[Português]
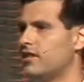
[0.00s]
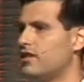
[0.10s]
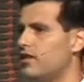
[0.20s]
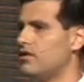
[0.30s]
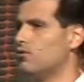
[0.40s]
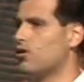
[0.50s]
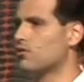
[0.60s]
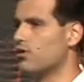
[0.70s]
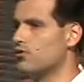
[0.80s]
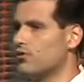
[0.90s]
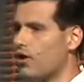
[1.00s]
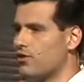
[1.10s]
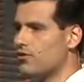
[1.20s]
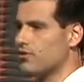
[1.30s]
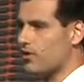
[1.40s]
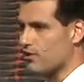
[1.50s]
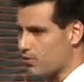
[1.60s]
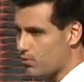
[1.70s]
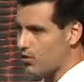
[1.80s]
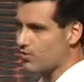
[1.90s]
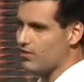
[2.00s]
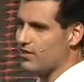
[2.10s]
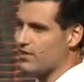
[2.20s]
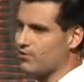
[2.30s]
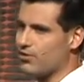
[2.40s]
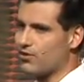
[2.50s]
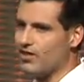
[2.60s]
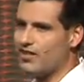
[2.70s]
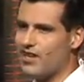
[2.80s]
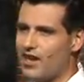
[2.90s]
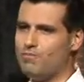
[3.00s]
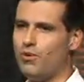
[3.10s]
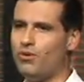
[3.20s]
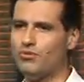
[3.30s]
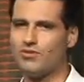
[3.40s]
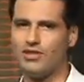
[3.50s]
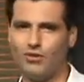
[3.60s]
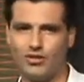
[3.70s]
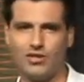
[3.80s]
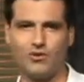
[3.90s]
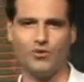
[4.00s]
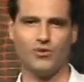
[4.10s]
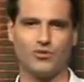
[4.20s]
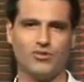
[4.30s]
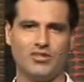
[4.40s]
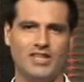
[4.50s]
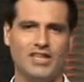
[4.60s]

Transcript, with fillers: é, no nosso auditório. Nossas boas-vindas a você, é bom tê-lo aqui conosco.